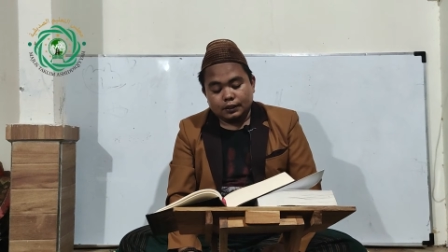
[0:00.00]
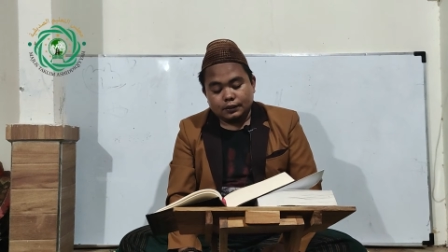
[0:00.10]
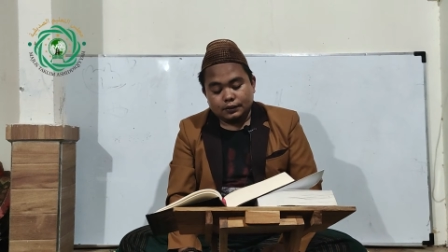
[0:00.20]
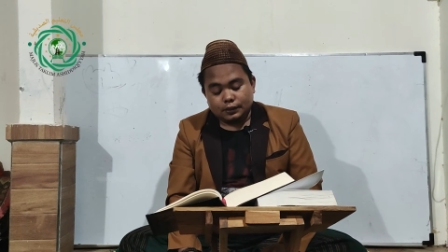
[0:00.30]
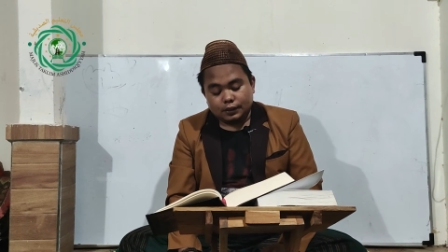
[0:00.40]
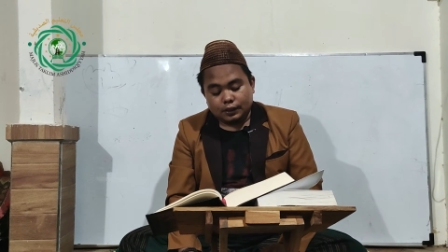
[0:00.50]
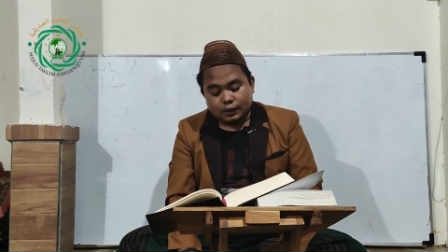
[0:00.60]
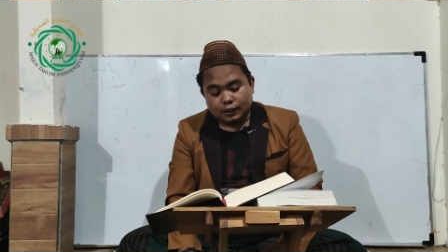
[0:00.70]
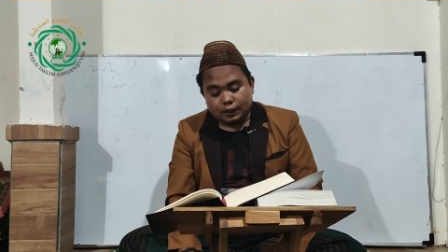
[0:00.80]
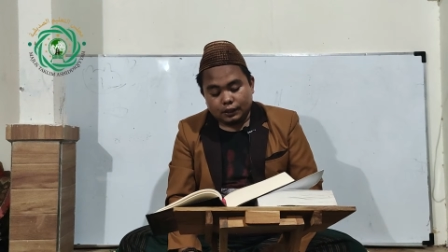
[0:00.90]

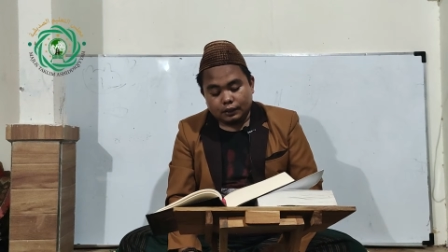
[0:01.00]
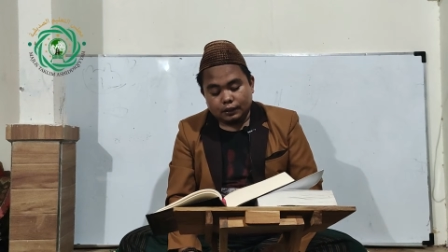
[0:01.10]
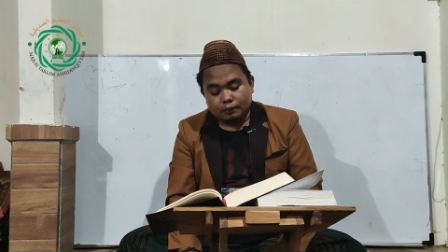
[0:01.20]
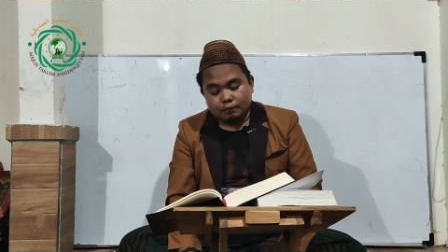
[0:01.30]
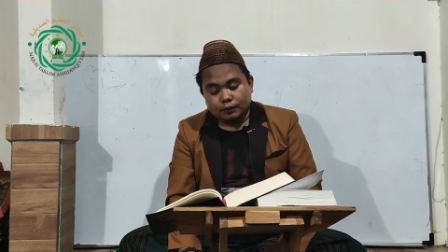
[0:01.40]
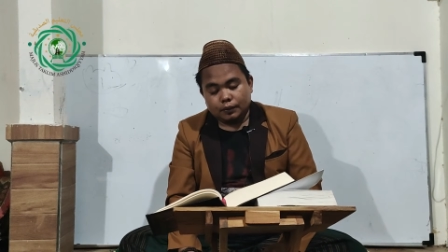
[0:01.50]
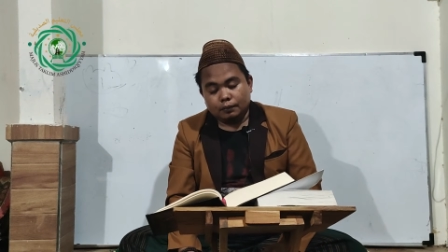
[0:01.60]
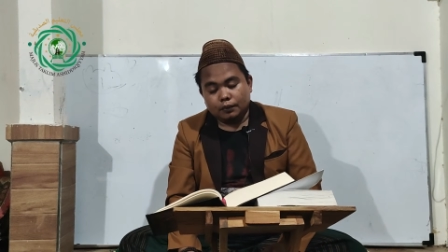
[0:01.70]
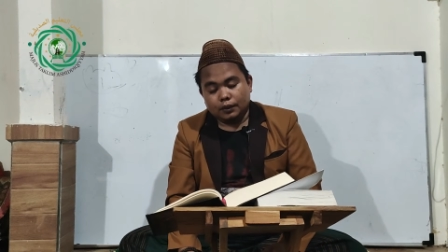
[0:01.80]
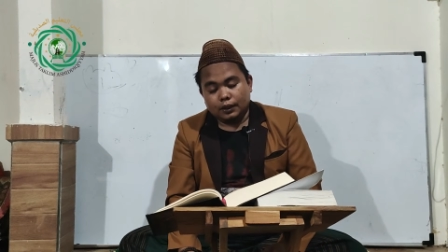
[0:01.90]
silahkan
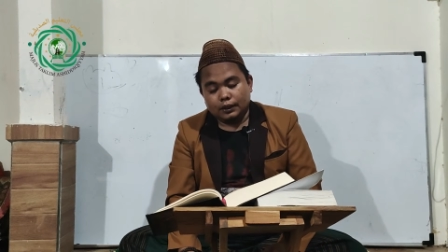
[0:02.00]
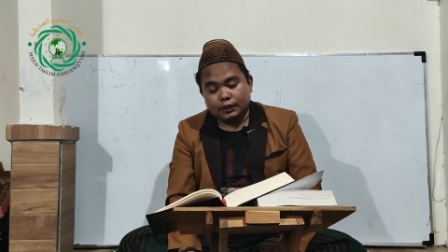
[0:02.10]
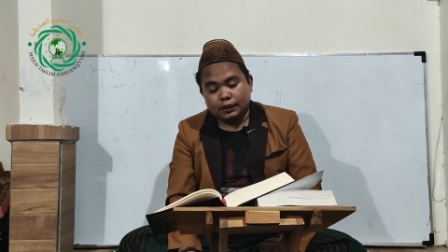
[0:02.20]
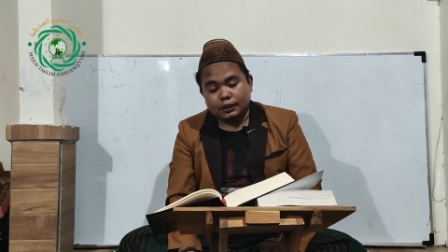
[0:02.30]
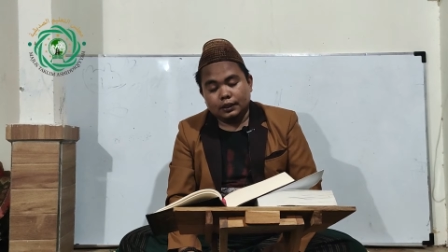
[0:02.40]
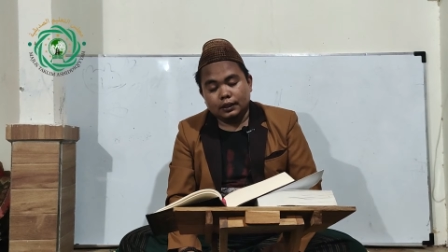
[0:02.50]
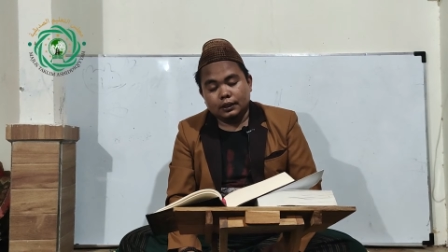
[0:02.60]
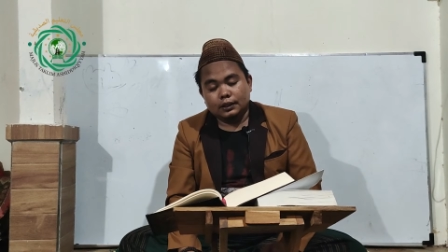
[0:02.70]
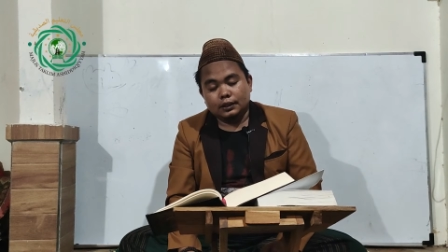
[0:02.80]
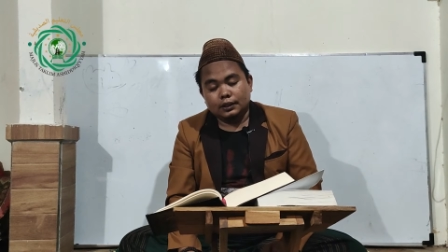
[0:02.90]
memulainya
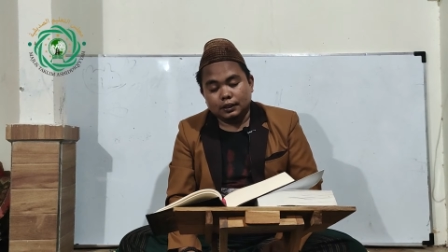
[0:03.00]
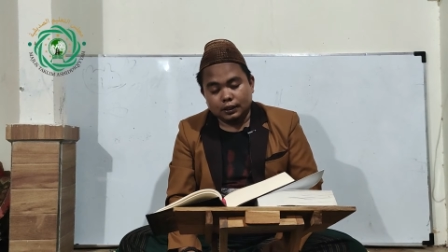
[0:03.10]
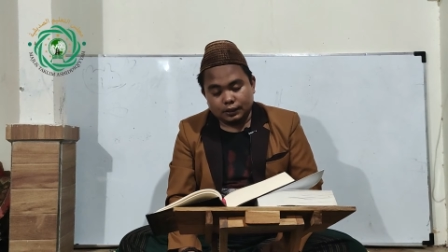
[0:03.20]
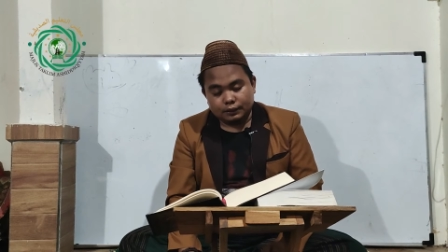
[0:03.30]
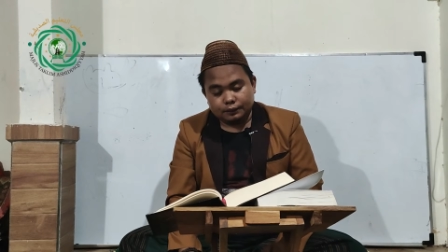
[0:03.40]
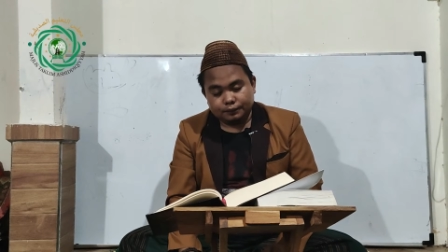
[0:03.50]
dengan nida